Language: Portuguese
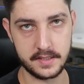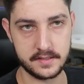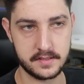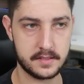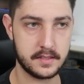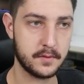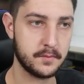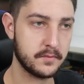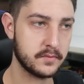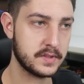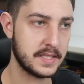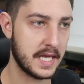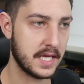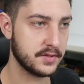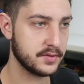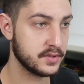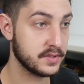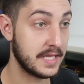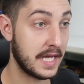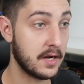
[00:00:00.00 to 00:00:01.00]
E sim um
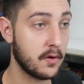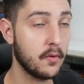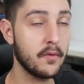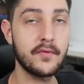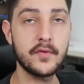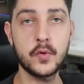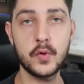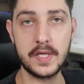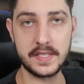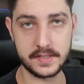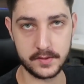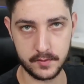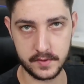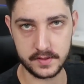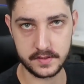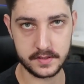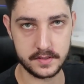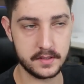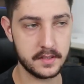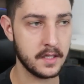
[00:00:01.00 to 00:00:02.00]
teste da configuração
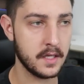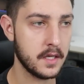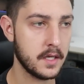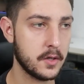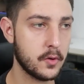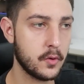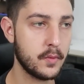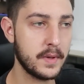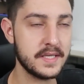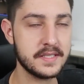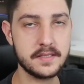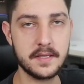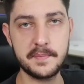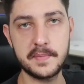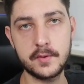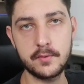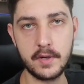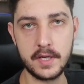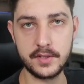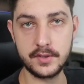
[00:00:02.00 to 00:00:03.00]
em si, com esse
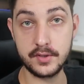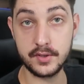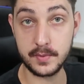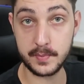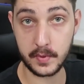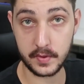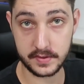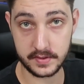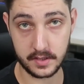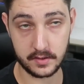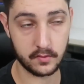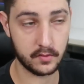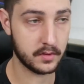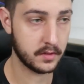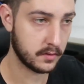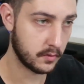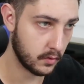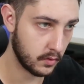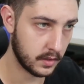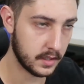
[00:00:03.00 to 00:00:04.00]
upgrade de
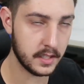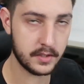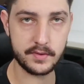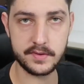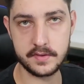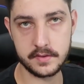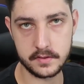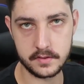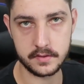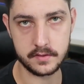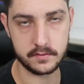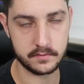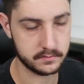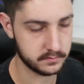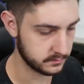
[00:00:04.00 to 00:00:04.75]
processador, colocando esse Xeon,